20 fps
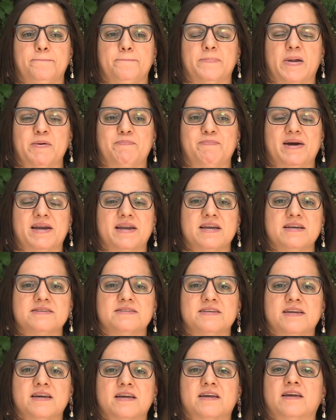me
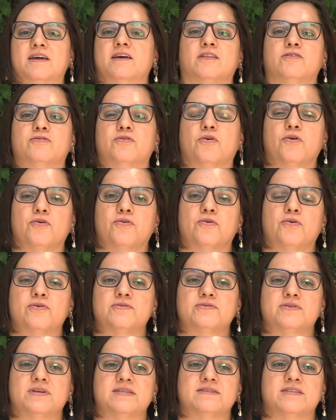parece que
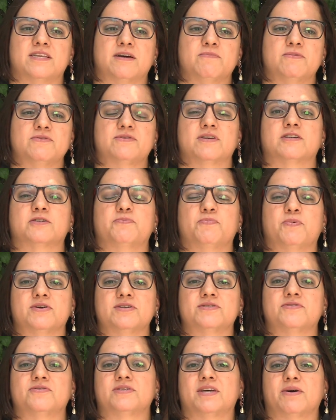todos estamos
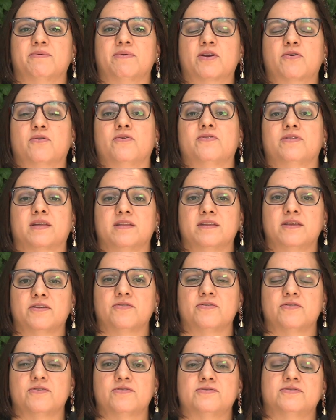expuestos a ver
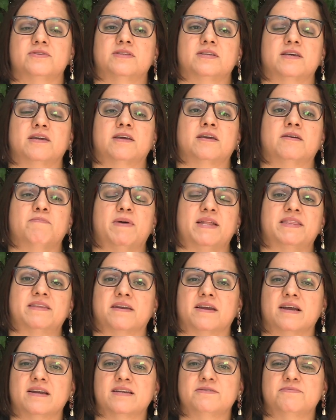contenidos y eh,
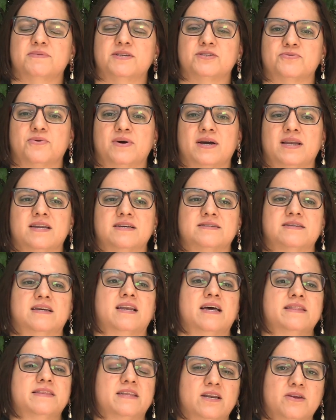materiales visuales en
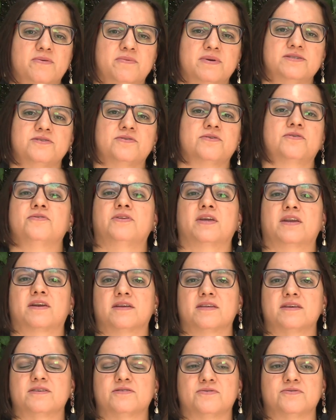la televisión y
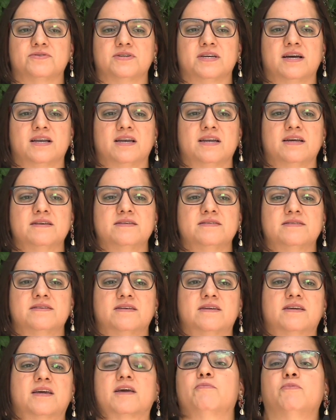redes sociales
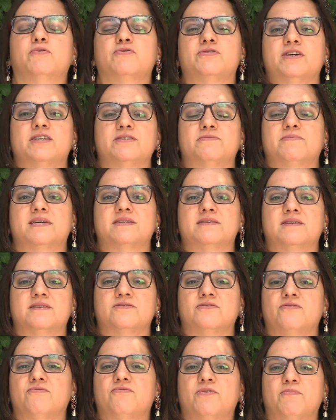que muchas veces
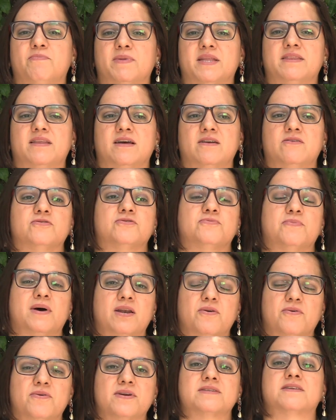no fomentan los
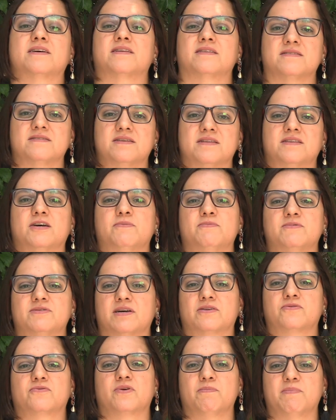valores que necesitamos
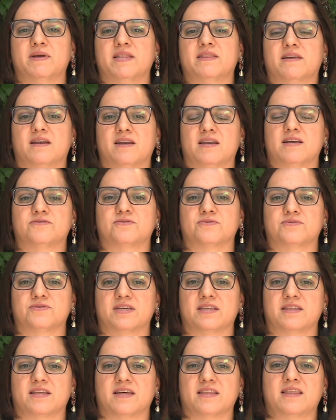actualmente en la
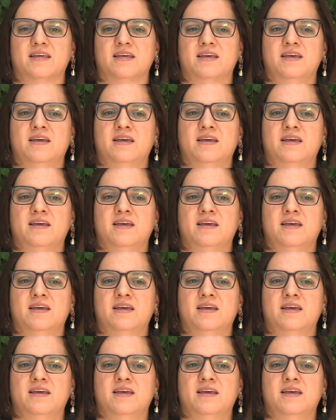sociedad.